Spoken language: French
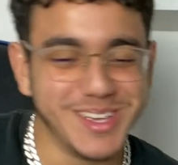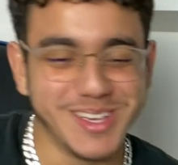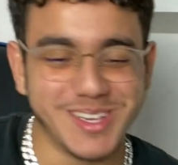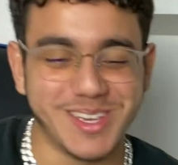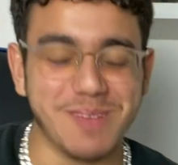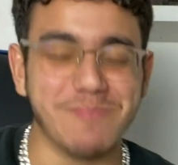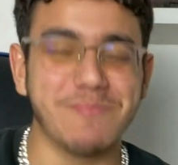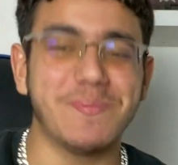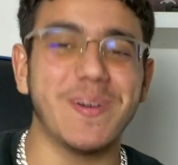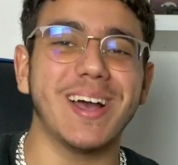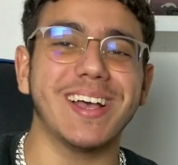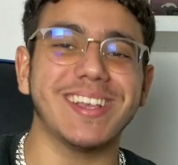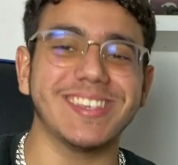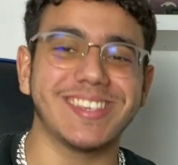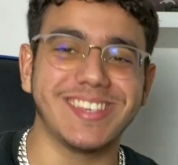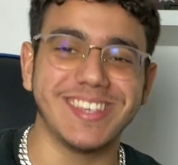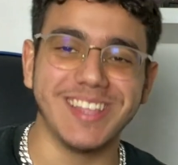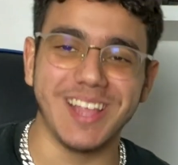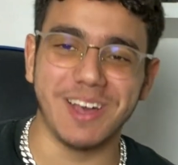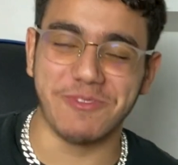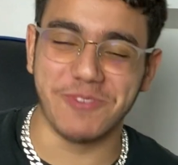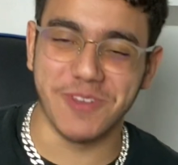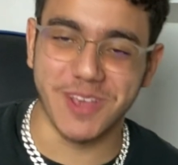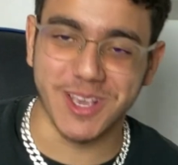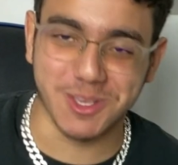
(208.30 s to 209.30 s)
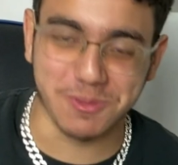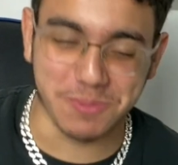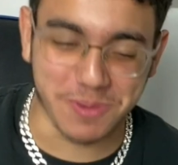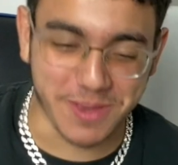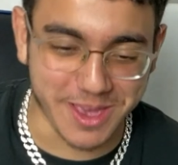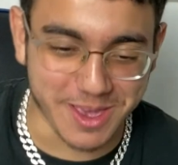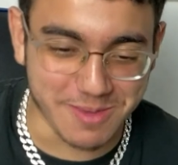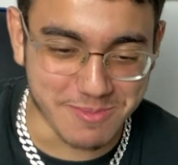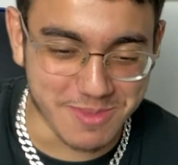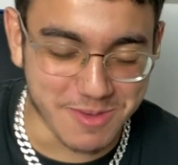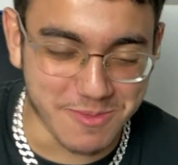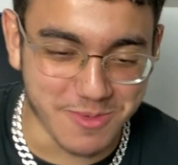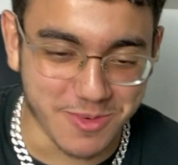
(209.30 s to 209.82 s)
Je sais pas s'il a fait
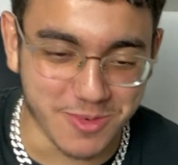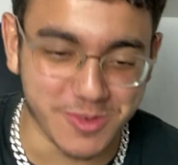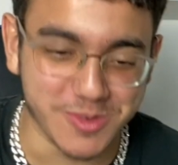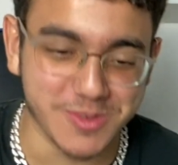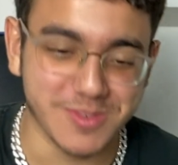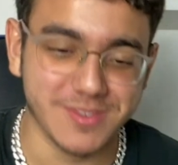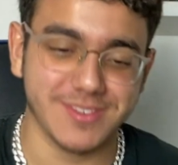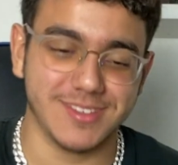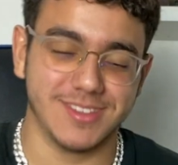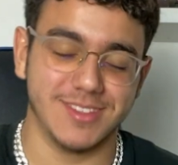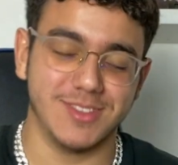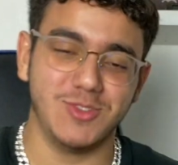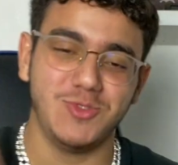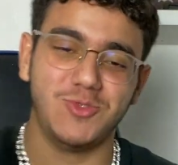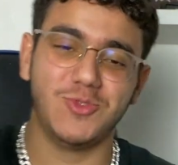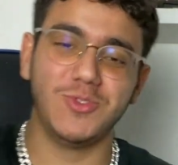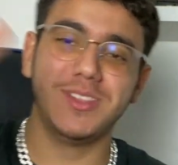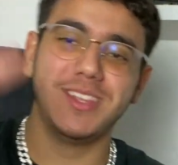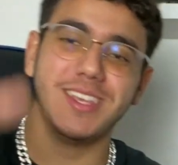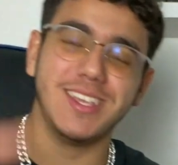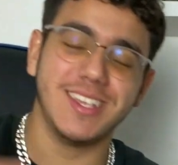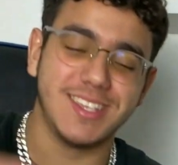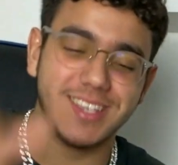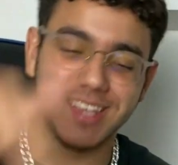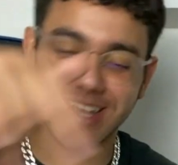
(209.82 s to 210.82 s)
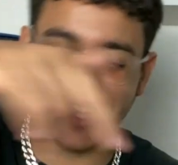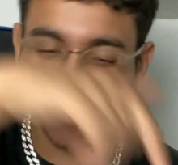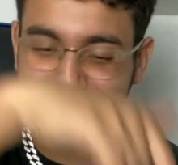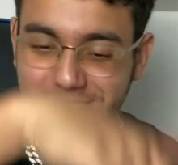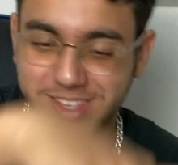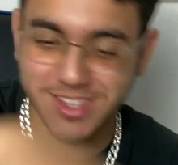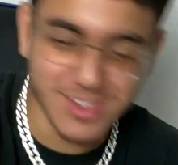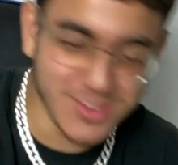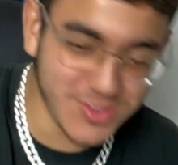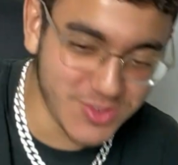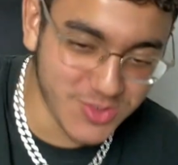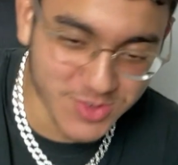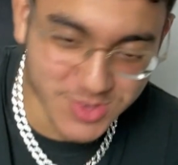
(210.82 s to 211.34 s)
exprès, mais bon, du DZ
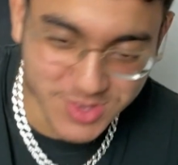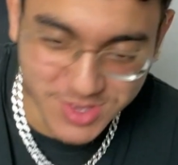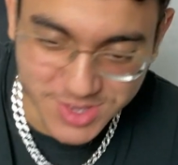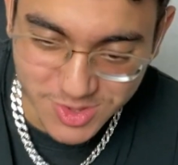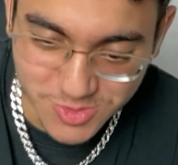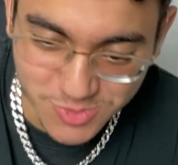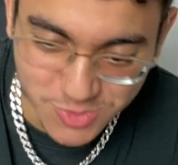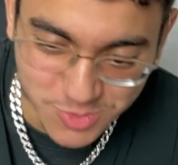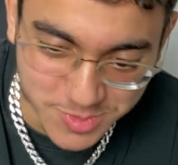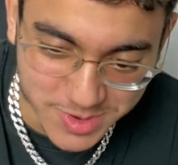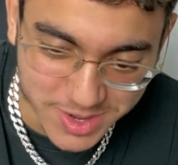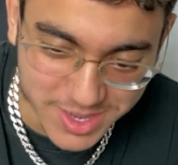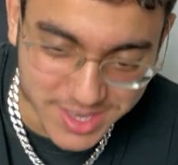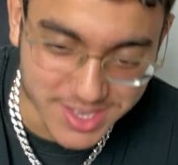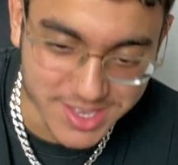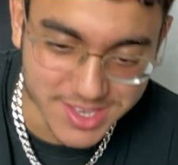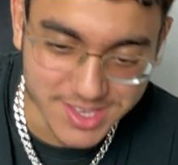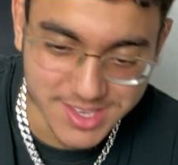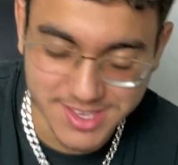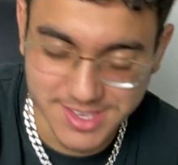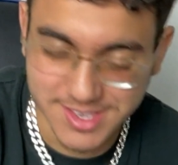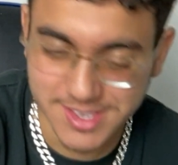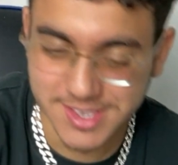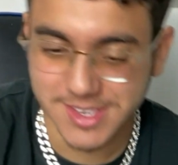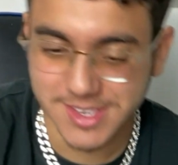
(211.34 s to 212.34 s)
jusqu'à Dubaï.